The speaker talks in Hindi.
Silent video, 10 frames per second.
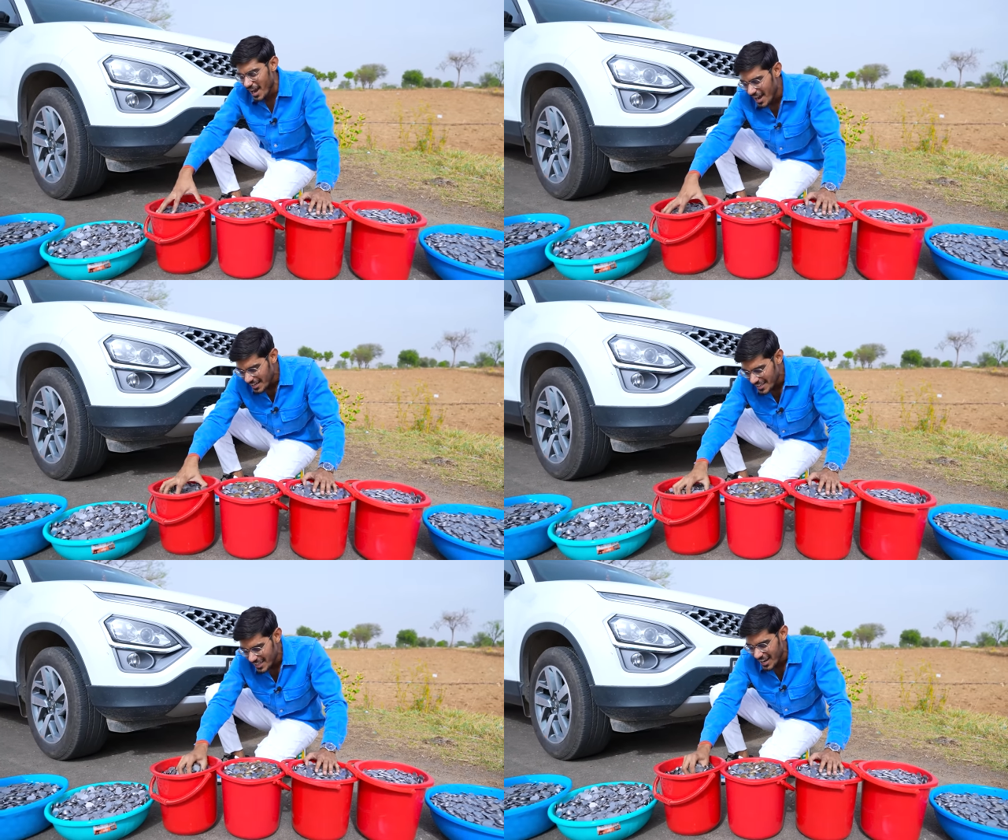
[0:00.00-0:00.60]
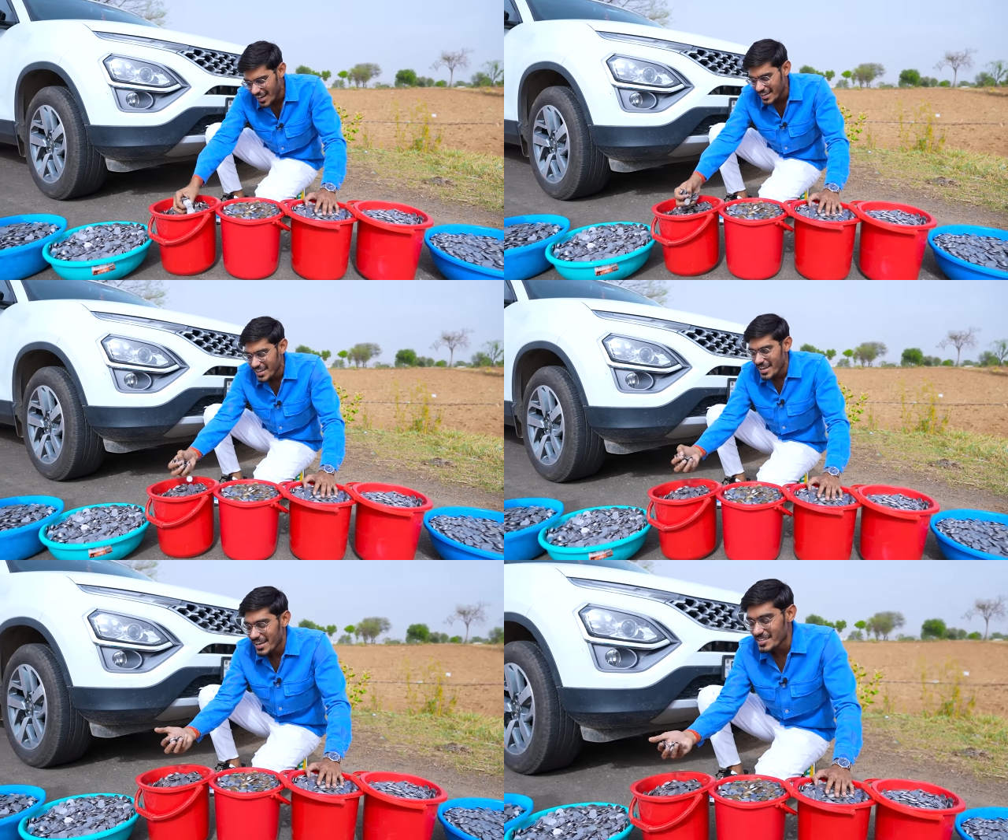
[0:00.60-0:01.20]
आखिरकार
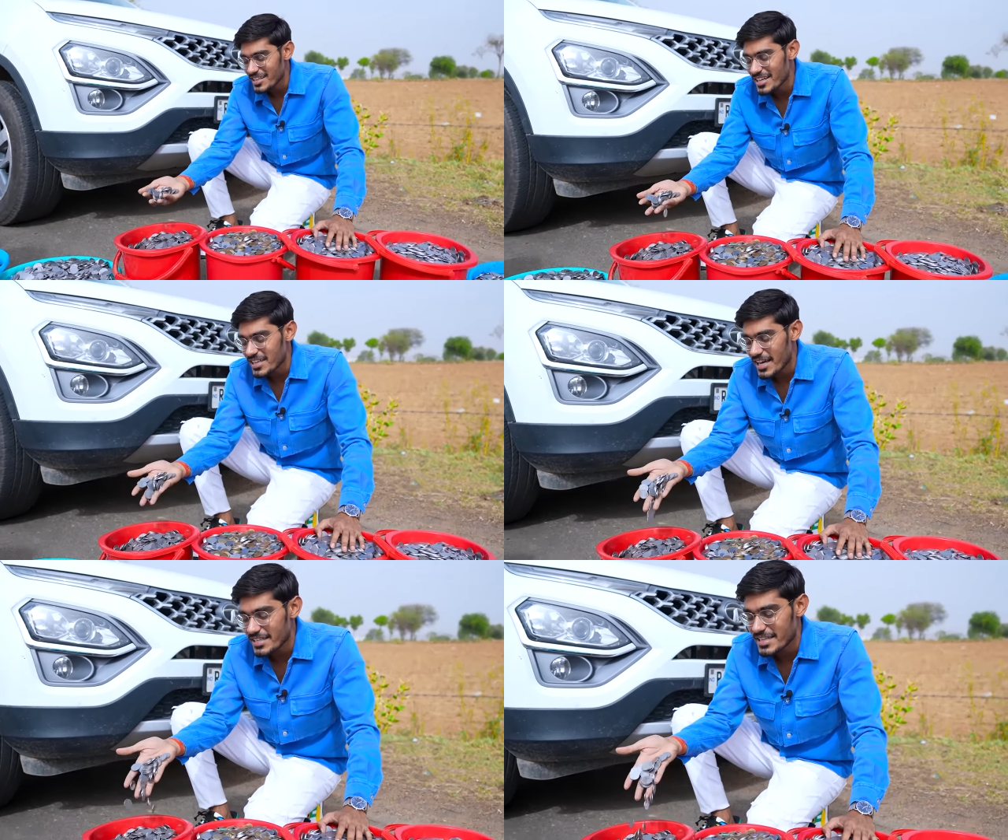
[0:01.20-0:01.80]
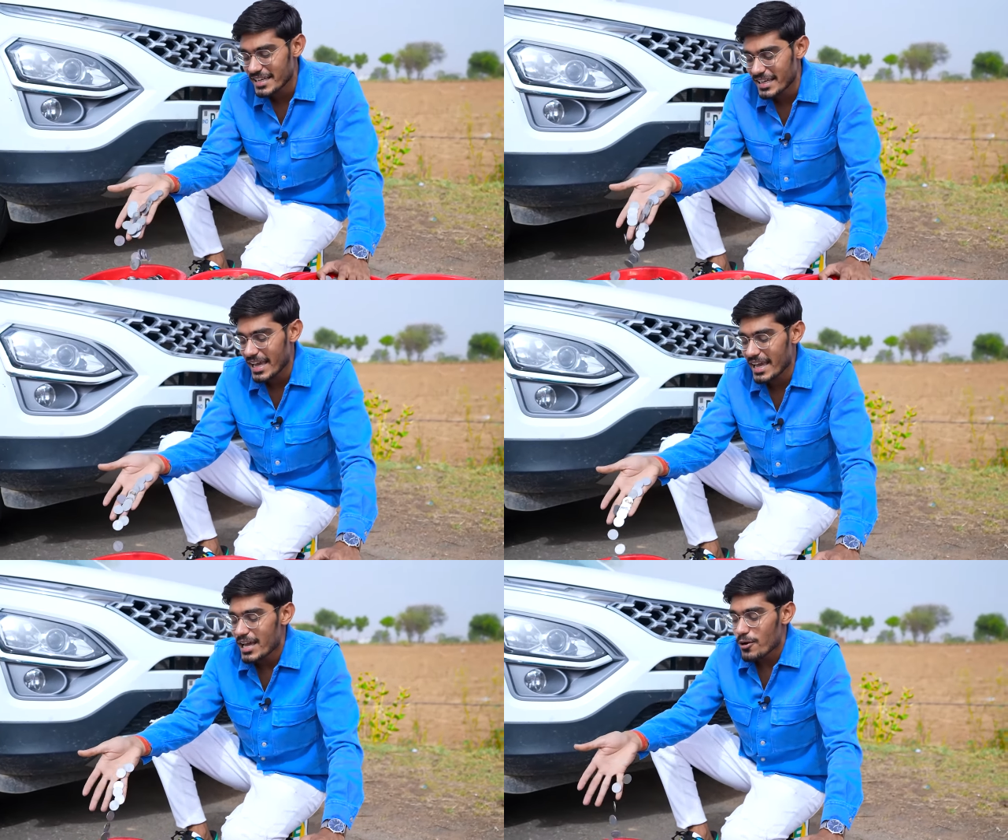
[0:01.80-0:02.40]
इतने सारे
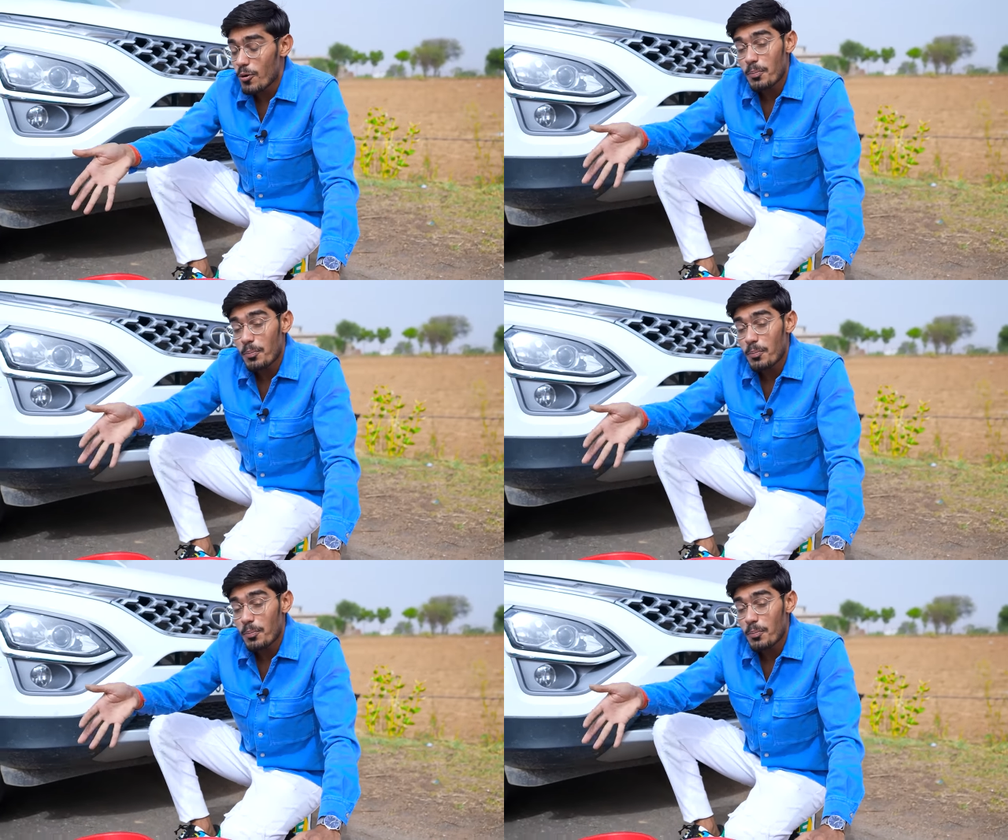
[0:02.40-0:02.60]
सिक्के वो